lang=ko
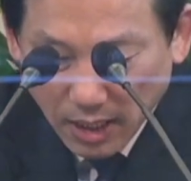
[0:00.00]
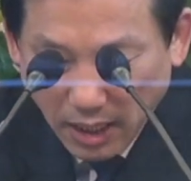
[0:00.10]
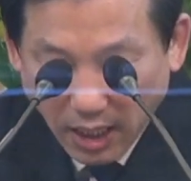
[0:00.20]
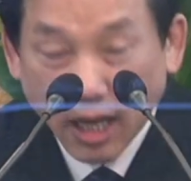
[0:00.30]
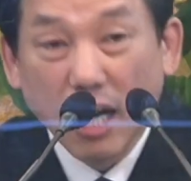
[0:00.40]

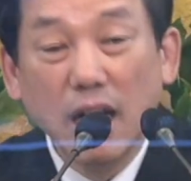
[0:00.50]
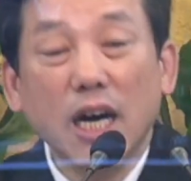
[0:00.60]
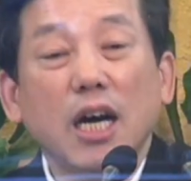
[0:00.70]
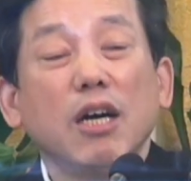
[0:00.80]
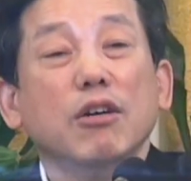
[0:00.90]

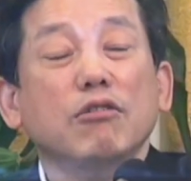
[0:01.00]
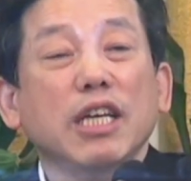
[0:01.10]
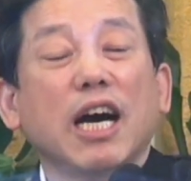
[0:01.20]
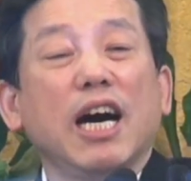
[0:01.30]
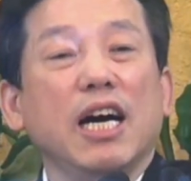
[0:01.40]
어,
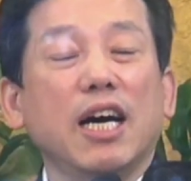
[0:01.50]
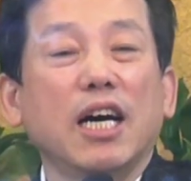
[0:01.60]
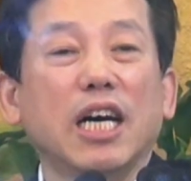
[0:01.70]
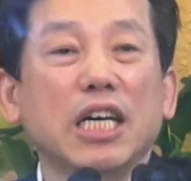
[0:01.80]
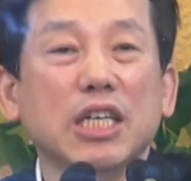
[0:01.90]
우리가
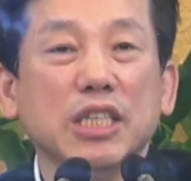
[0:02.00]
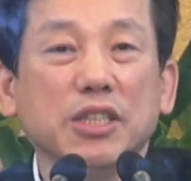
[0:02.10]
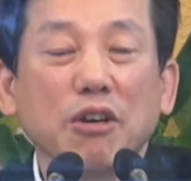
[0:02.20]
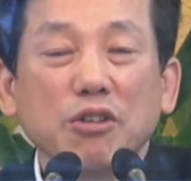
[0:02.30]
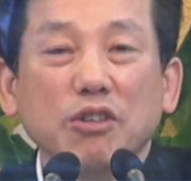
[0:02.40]
어,
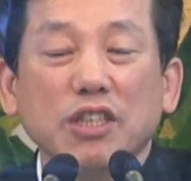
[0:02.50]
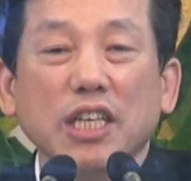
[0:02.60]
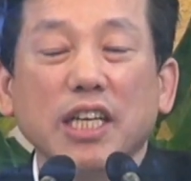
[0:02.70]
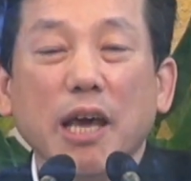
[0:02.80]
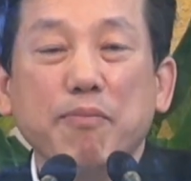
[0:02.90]
성도들을
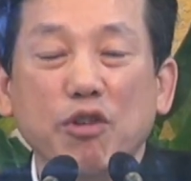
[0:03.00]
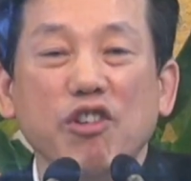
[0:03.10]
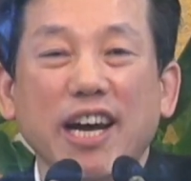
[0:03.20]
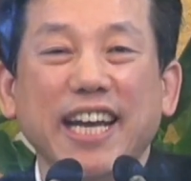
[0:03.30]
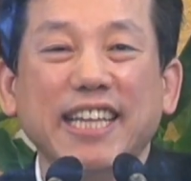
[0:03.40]
이렇게
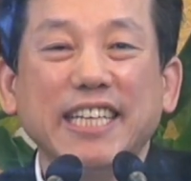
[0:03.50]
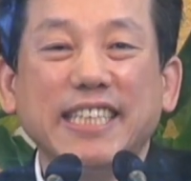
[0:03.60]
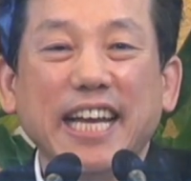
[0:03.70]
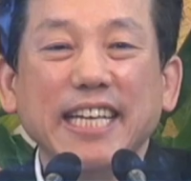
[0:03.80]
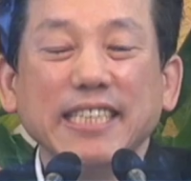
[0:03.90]
분류하게 될
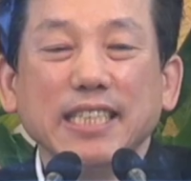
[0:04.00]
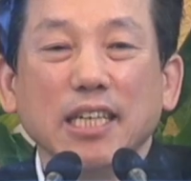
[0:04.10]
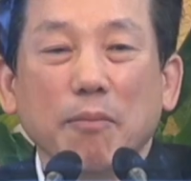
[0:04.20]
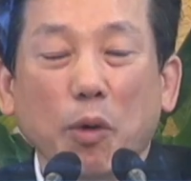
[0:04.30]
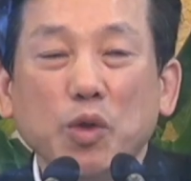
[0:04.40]
때
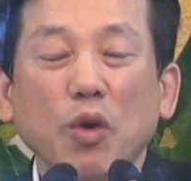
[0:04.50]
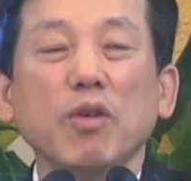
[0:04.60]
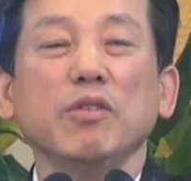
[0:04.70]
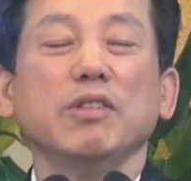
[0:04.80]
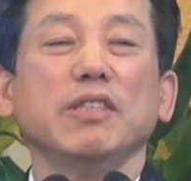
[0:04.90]

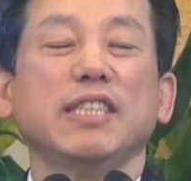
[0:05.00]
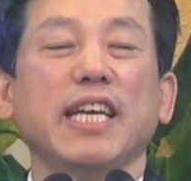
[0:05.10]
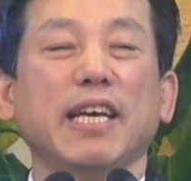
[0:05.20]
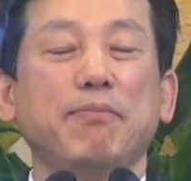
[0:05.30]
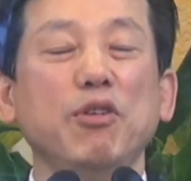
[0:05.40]
보통
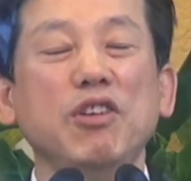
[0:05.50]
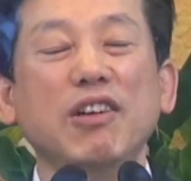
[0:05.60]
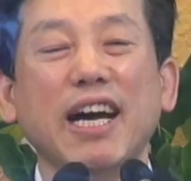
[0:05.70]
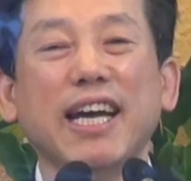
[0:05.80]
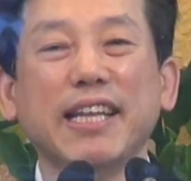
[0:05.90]
이제
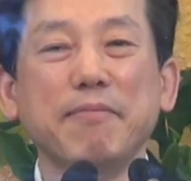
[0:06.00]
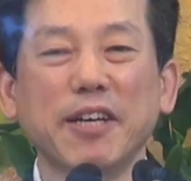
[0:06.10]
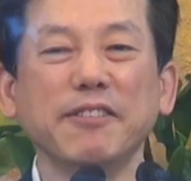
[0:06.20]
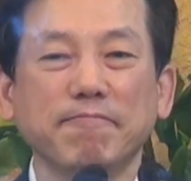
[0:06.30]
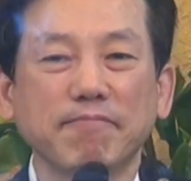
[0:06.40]
분류를 하게
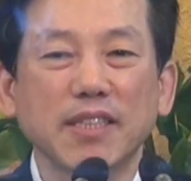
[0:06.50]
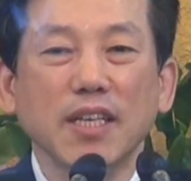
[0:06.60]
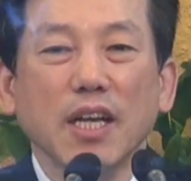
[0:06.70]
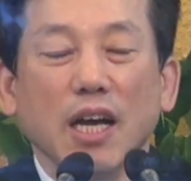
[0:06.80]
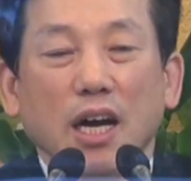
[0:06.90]
되면은
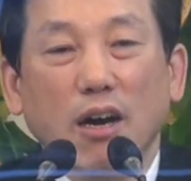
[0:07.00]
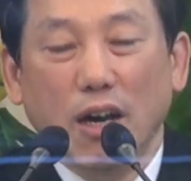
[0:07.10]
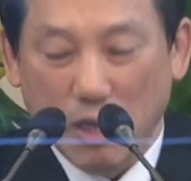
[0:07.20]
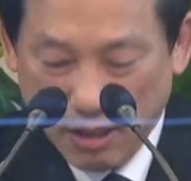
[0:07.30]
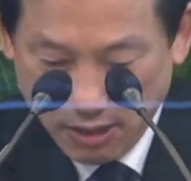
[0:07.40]

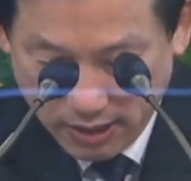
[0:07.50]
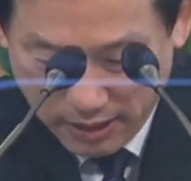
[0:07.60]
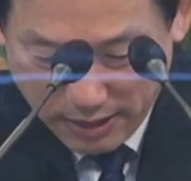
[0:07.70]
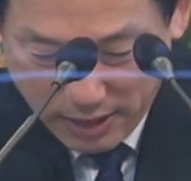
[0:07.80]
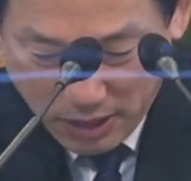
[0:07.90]

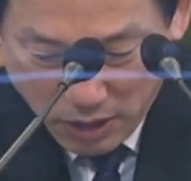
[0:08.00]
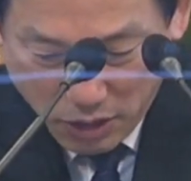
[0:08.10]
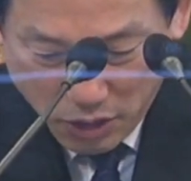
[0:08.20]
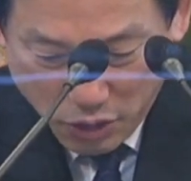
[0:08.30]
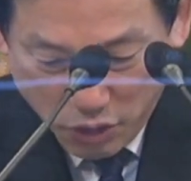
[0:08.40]
어,
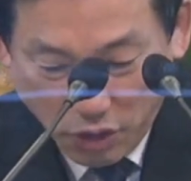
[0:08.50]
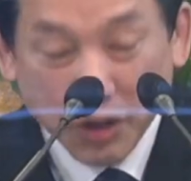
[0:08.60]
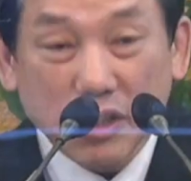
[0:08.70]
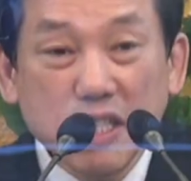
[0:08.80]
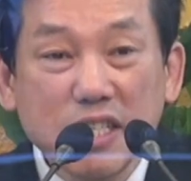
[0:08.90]

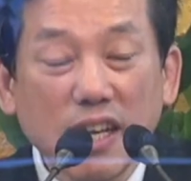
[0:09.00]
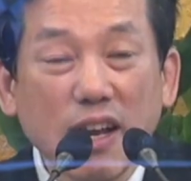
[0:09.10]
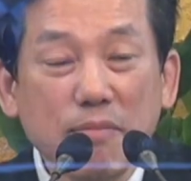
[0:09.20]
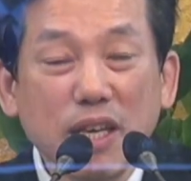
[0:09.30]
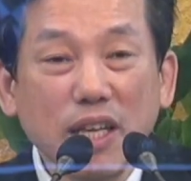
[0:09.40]
어떤
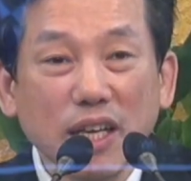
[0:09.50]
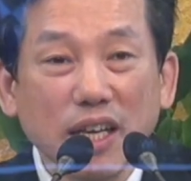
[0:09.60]
사람이